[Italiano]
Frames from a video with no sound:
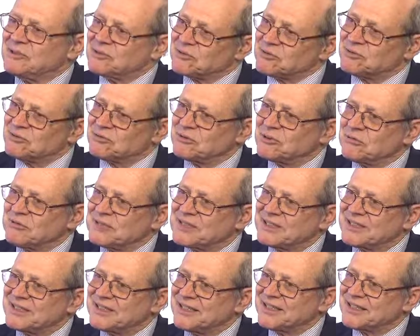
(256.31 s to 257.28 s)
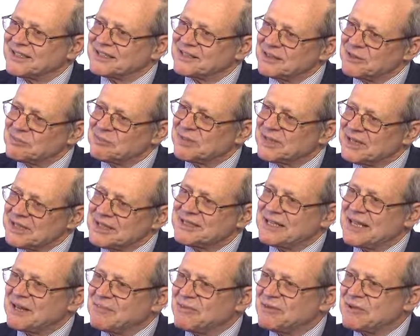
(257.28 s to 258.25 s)
io sono di questa idea che se le
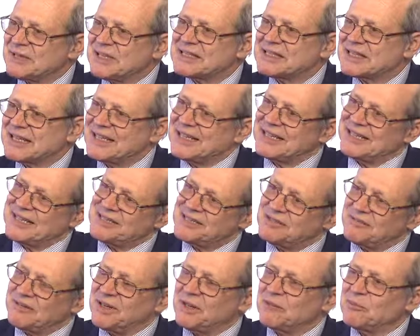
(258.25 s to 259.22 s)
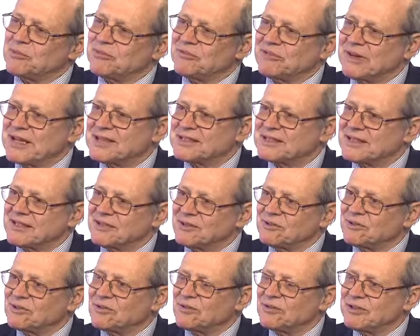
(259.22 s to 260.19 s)
esperienze aprono la strada la legge viene più facile,
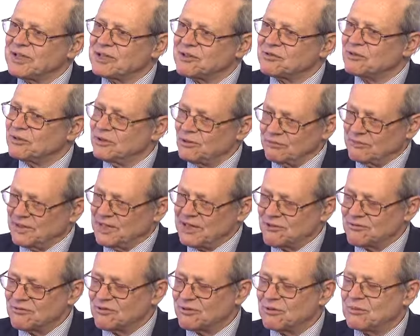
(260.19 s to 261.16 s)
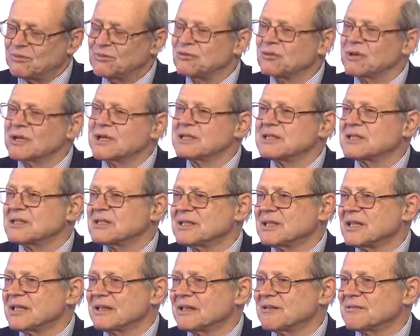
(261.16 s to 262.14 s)
non rovescio, io mi auguro comunque che ci
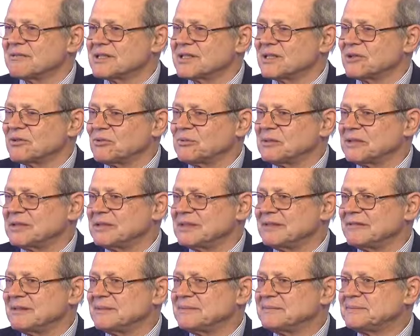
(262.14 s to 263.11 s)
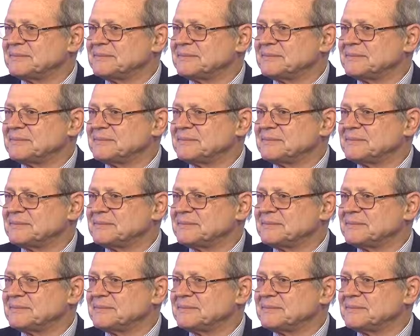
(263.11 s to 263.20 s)
sia anche questa normativa.